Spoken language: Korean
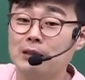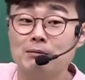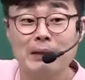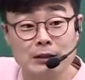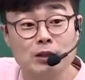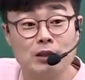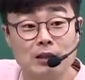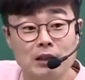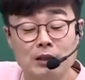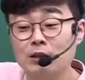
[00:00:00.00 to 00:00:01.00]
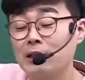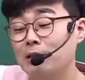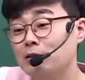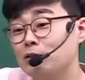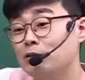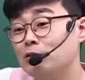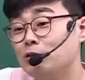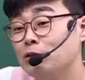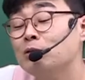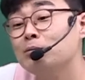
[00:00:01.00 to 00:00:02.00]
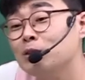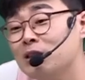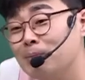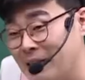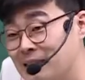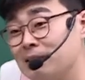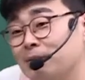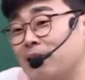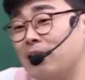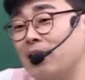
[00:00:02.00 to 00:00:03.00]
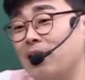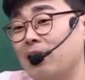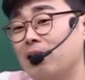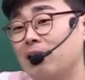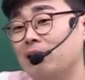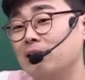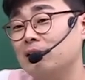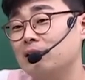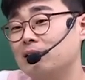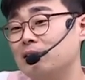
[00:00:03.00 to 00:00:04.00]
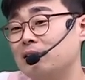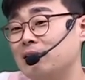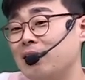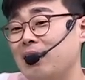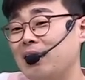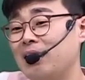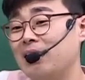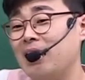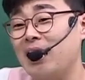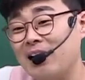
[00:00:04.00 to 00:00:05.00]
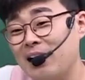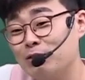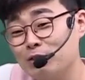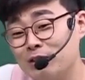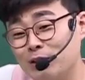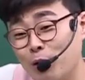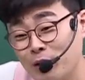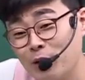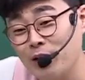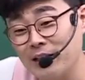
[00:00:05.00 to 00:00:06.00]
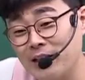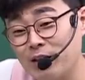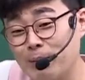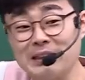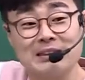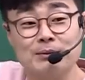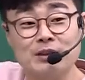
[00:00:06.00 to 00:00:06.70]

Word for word: 맞죠? 이런 애 충분히 많습니다. 되게. 제가 아까도 그 어휘력에 대해서 말씀을